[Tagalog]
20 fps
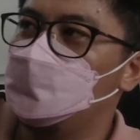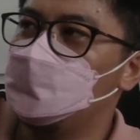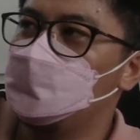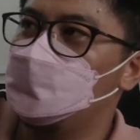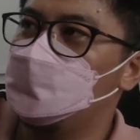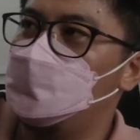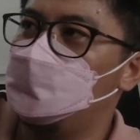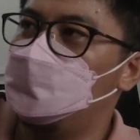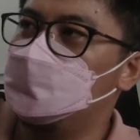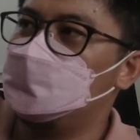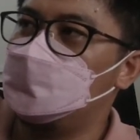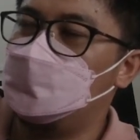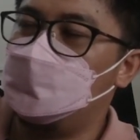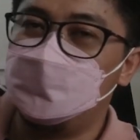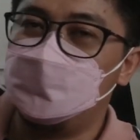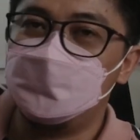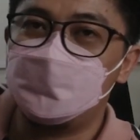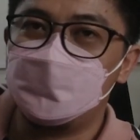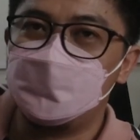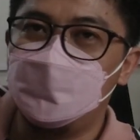So, dapat sa
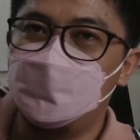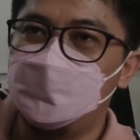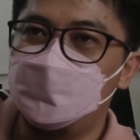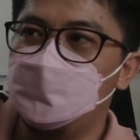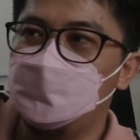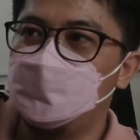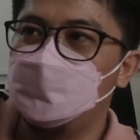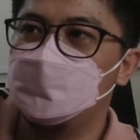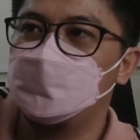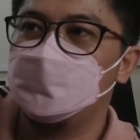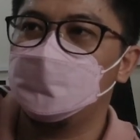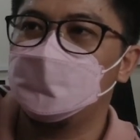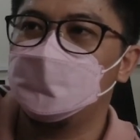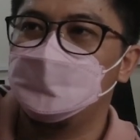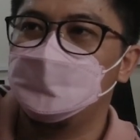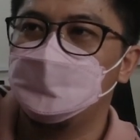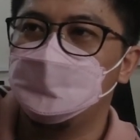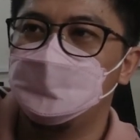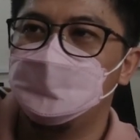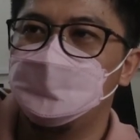edge din.
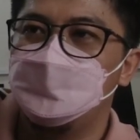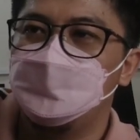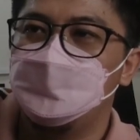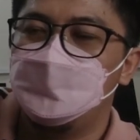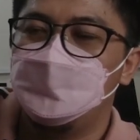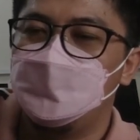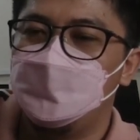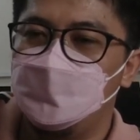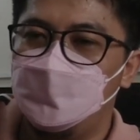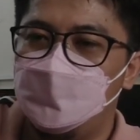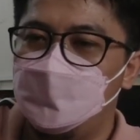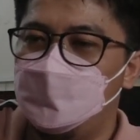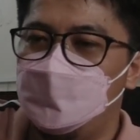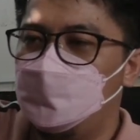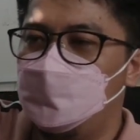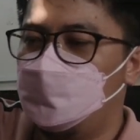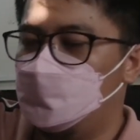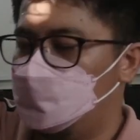Okay?